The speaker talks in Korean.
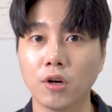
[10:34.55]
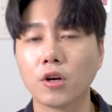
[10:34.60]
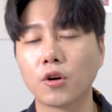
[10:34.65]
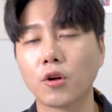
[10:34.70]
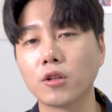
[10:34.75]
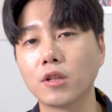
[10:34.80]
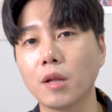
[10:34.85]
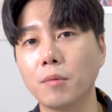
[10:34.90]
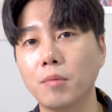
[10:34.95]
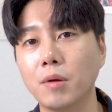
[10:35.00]

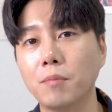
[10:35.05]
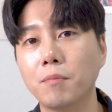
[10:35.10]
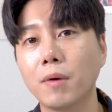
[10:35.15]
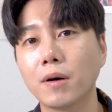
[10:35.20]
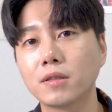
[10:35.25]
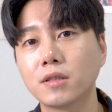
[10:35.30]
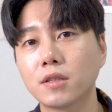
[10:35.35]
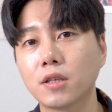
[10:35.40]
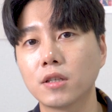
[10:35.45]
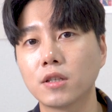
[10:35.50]
그런데
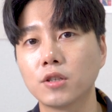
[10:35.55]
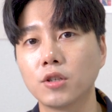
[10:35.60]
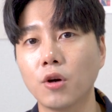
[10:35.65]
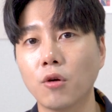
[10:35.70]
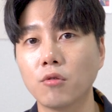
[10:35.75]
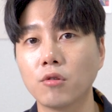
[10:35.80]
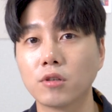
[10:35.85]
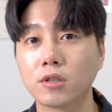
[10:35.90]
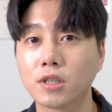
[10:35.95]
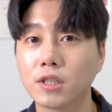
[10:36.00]
밑박스 같은
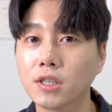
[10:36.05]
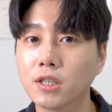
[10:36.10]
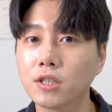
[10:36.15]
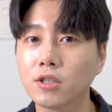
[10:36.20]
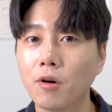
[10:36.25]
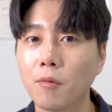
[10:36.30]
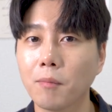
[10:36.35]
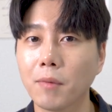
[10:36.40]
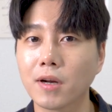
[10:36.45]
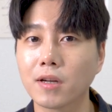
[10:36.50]
경우는 끄는
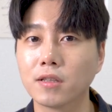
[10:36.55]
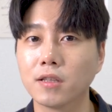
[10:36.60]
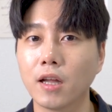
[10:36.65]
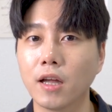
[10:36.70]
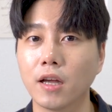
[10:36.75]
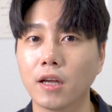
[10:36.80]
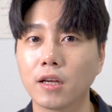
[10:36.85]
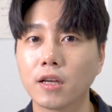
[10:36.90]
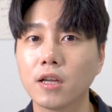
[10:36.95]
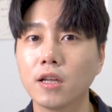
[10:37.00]
건
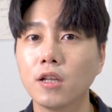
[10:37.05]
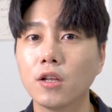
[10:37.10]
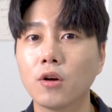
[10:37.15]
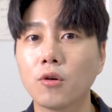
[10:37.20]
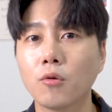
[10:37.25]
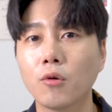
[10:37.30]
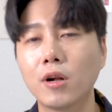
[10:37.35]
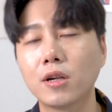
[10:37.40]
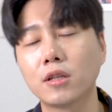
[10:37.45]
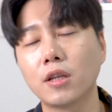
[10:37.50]
빠른데
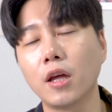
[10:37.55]
키려고 할